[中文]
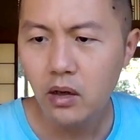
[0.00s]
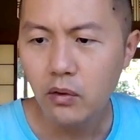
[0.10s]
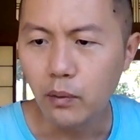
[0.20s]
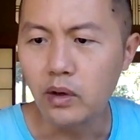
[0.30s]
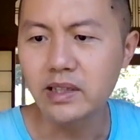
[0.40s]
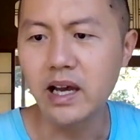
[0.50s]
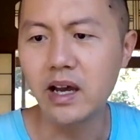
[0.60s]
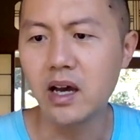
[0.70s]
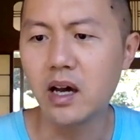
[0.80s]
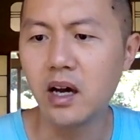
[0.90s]
佛
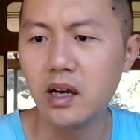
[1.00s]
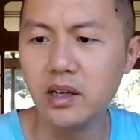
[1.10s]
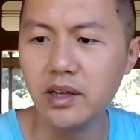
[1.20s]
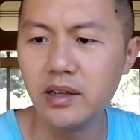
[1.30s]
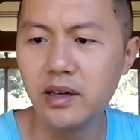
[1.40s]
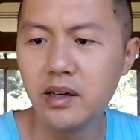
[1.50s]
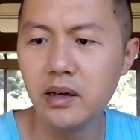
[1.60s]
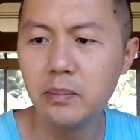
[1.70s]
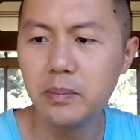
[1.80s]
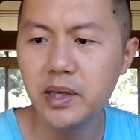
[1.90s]
山啊，你
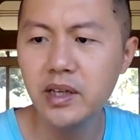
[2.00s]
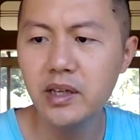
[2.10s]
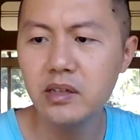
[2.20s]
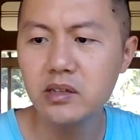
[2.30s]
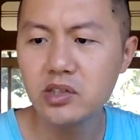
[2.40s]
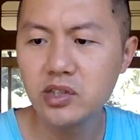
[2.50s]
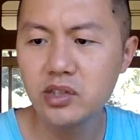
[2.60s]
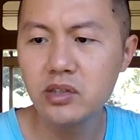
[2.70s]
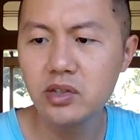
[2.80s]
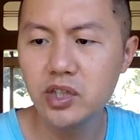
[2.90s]
的 B
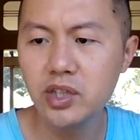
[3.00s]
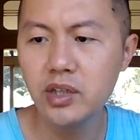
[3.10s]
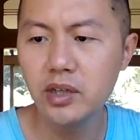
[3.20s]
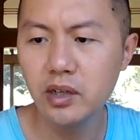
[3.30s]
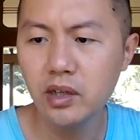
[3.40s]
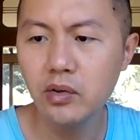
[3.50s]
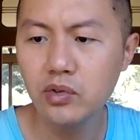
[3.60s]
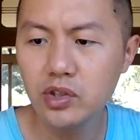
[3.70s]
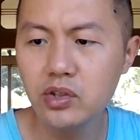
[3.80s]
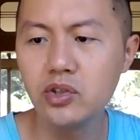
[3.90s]
四七
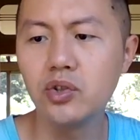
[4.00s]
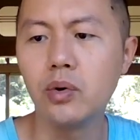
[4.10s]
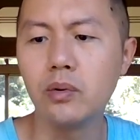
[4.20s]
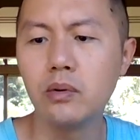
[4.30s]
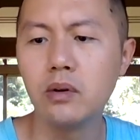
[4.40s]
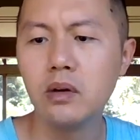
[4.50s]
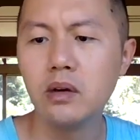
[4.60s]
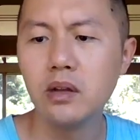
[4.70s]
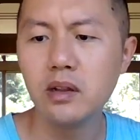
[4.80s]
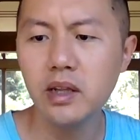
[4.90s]
六四九
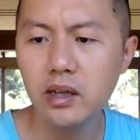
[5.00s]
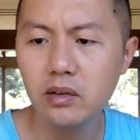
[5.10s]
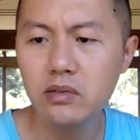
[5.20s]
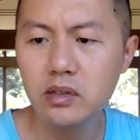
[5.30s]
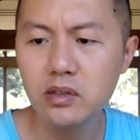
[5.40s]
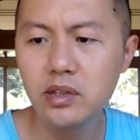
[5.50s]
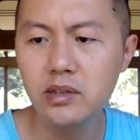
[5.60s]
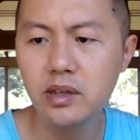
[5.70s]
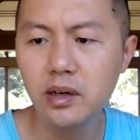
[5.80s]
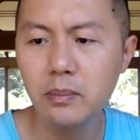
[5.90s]
电动自
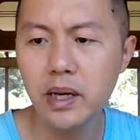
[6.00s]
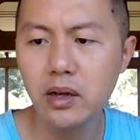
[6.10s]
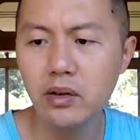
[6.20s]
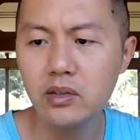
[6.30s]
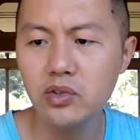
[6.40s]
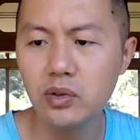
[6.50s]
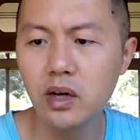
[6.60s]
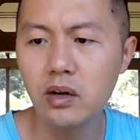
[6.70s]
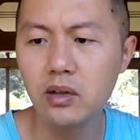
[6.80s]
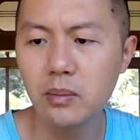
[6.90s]
行车，八月九
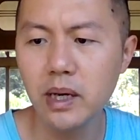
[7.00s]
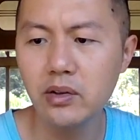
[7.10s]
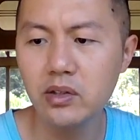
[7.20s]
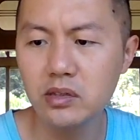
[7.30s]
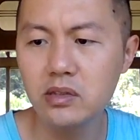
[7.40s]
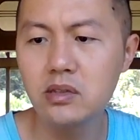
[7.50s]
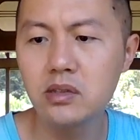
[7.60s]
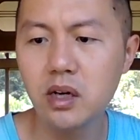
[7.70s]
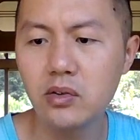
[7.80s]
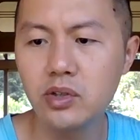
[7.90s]
号到八月十
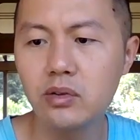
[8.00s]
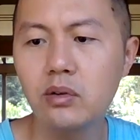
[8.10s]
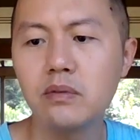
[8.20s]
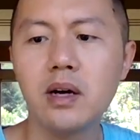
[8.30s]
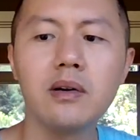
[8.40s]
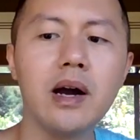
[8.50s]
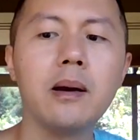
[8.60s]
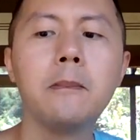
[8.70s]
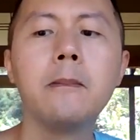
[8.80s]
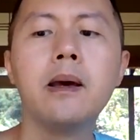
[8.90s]
四号交通罚款，
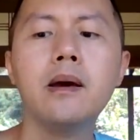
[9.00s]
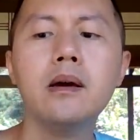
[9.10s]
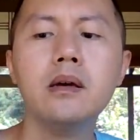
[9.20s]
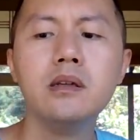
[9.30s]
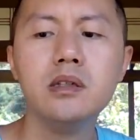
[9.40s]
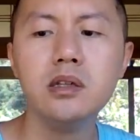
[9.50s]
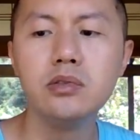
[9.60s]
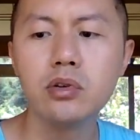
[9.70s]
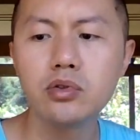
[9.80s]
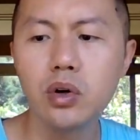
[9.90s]
其
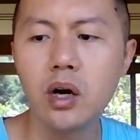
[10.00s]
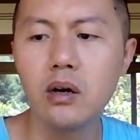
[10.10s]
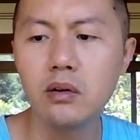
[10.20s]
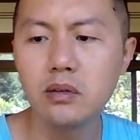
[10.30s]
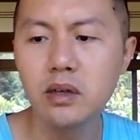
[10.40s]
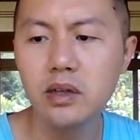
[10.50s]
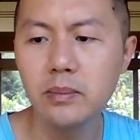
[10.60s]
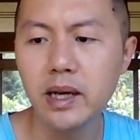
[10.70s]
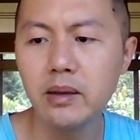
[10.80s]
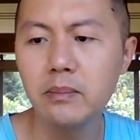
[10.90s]
中闯红灯
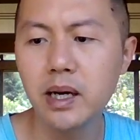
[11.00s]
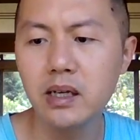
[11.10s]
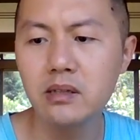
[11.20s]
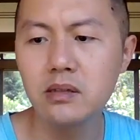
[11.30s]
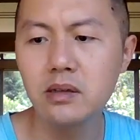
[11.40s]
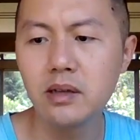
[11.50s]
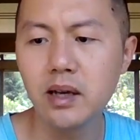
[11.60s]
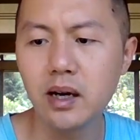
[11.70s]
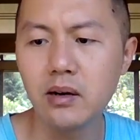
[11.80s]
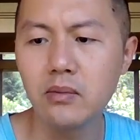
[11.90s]
一百零八次，
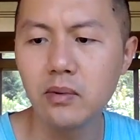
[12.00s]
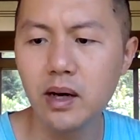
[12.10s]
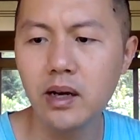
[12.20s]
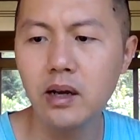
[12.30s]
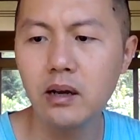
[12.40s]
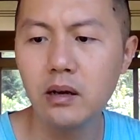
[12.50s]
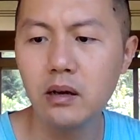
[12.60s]
两万